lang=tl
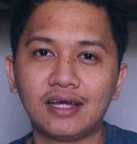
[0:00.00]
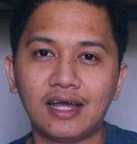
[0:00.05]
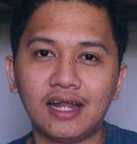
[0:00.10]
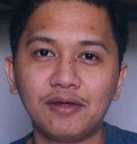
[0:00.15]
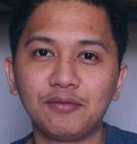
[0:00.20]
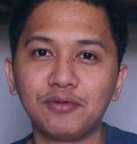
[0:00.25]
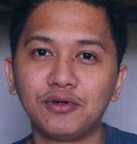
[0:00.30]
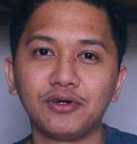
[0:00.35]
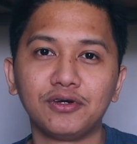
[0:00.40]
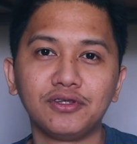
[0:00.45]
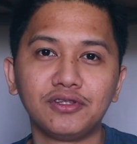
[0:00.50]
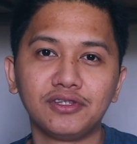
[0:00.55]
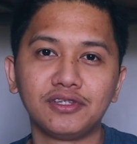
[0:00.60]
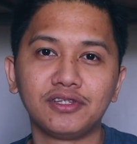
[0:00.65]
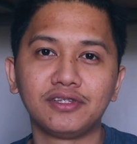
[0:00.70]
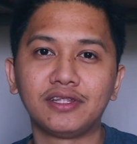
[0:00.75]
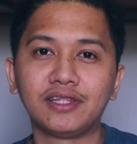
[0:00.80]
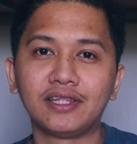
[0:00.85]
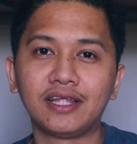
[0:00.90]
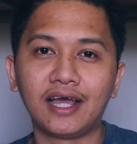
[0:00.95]
alam mo yun,
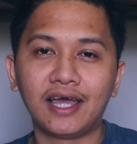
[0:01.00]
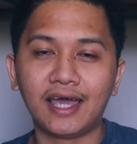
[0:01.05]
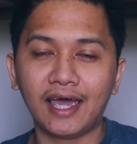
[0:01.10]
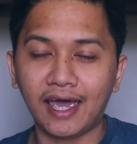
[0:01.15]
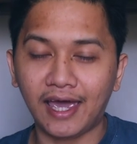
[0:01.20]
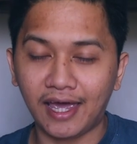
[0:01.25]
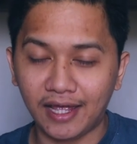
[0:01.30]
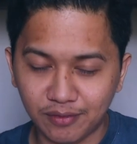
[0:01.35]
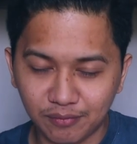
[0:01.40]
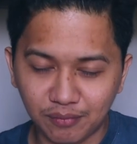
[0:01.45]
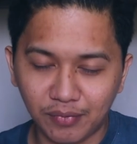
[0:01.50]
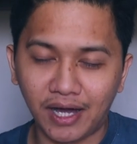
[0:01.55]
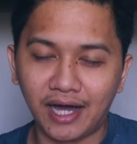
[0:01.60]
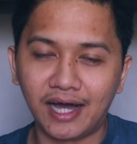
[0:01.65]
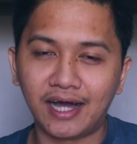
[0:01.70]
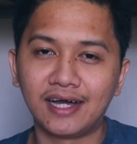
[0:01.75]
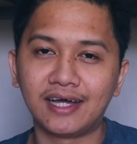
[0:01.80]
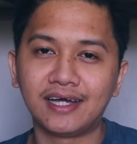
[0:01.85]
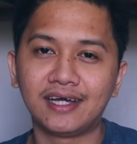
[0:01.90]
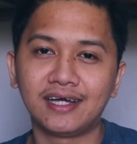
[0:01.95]

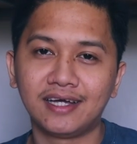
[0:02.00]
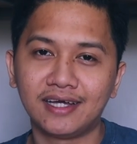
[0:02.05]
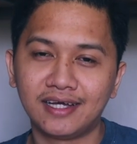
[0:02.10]
nag-headbang.